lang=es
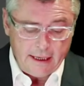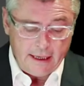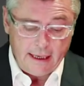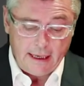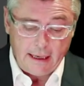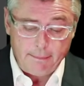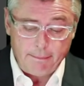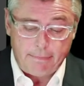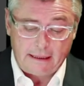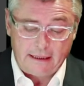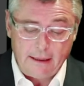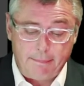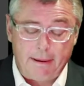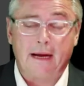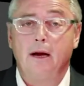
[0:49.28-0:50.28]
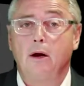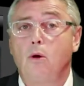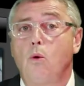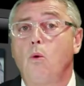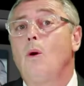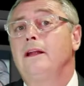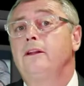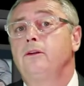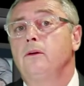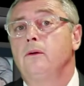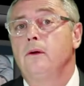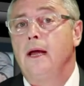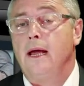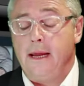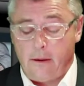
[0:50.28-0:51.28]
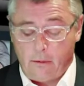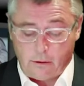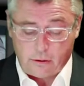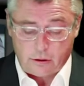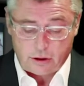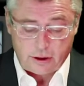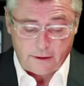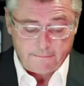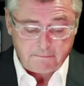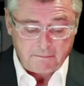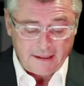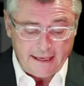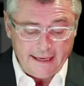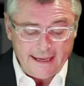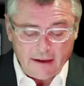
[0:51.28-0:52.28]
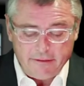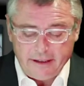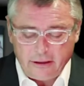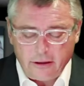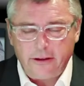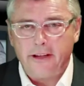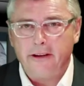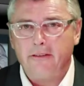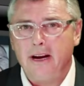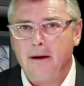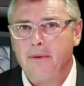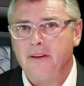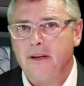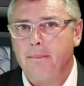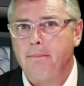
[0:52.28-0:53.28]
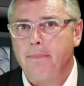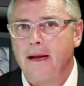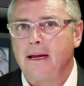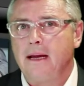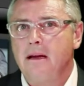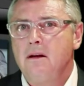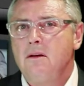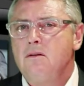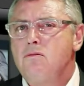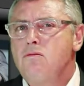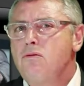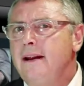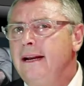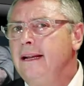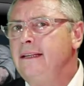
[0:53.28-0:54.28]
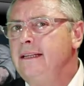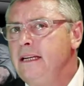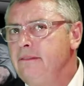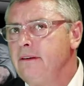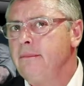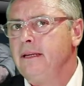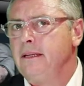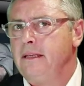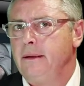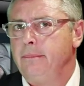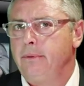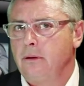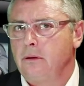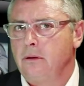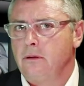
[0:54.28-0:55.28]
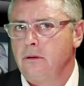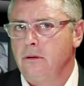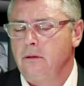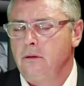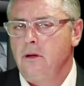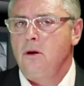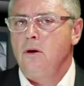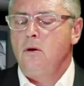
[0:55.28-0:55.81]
Y el empate paga 4 euros. Y la victoria de Real Madrid paga relativamente poco, ¿no?